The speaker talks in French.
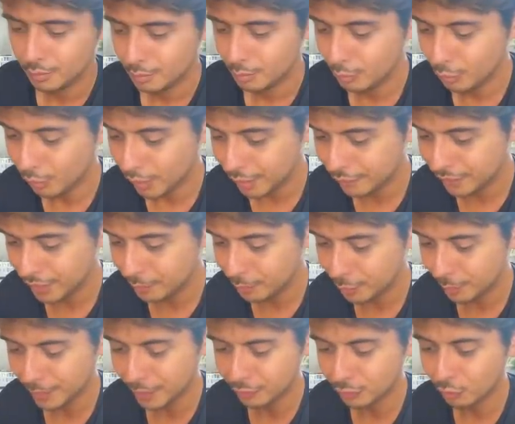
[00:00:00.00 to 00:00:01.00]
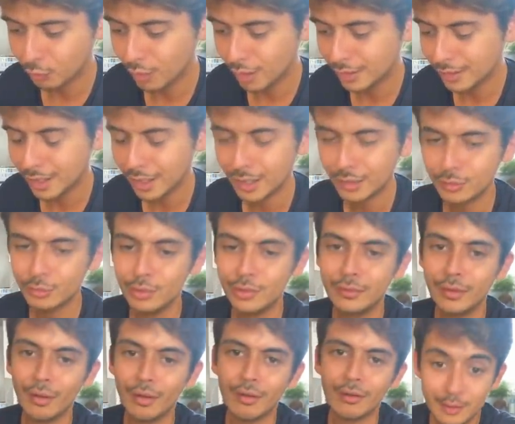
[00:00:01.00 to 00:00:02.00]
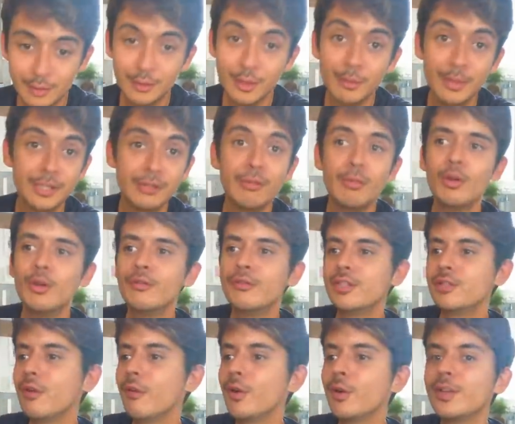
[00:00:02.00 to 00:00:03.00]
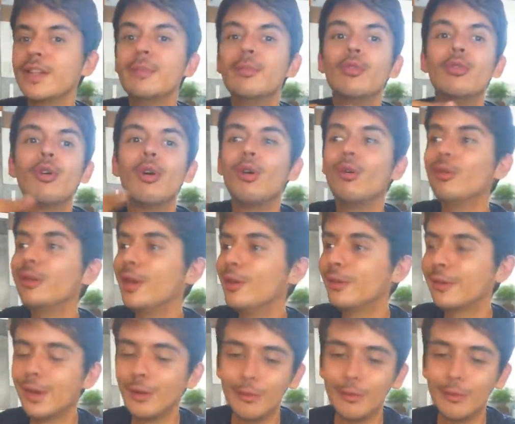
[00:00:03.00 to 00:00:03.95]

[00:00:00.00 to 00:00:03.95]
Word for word: réveil peut prendre 3 à 48 heures. Demain, je vais me lever, je vais avoir le démon gorgon dans le salon, quoi.